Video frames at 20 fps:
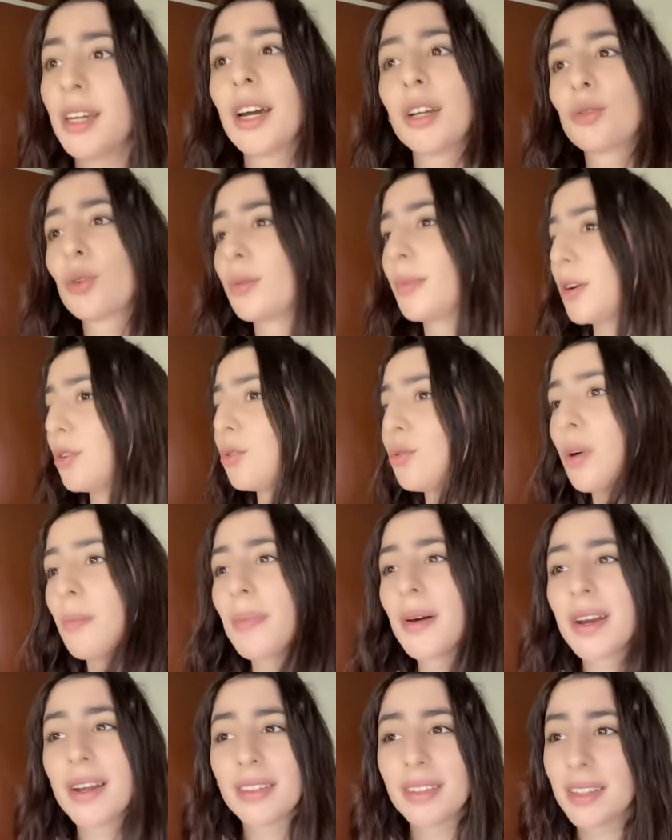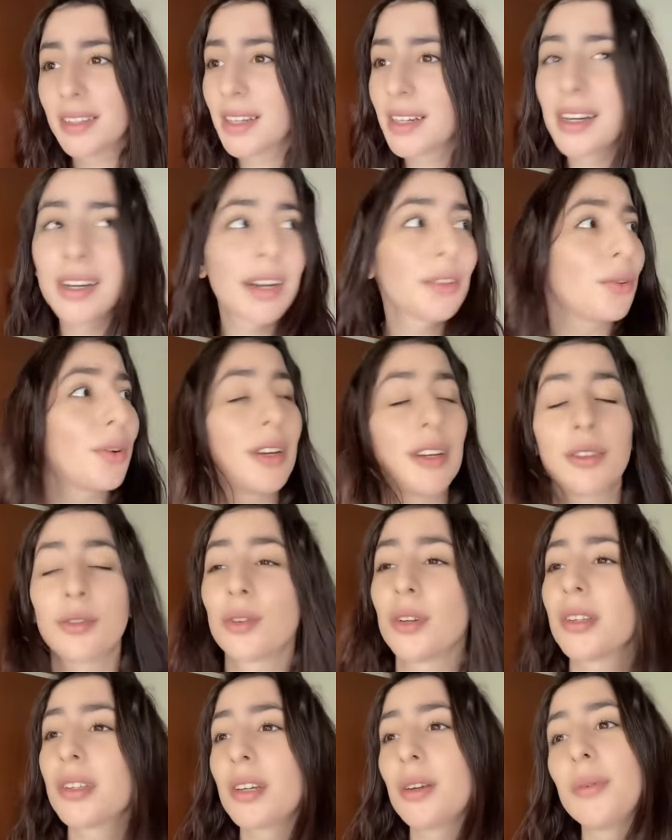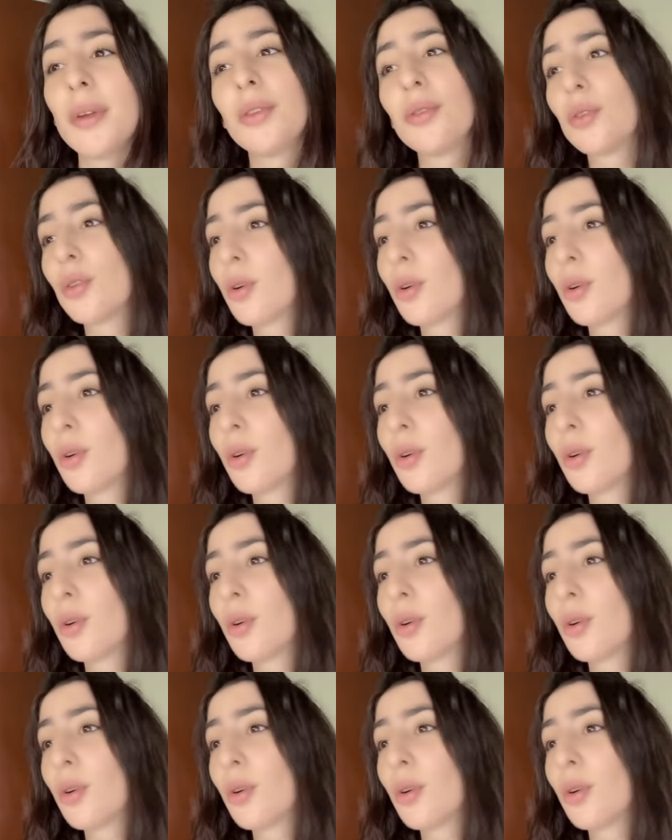hermano no aparece. Tienes rato que le estoy escribiendo y no me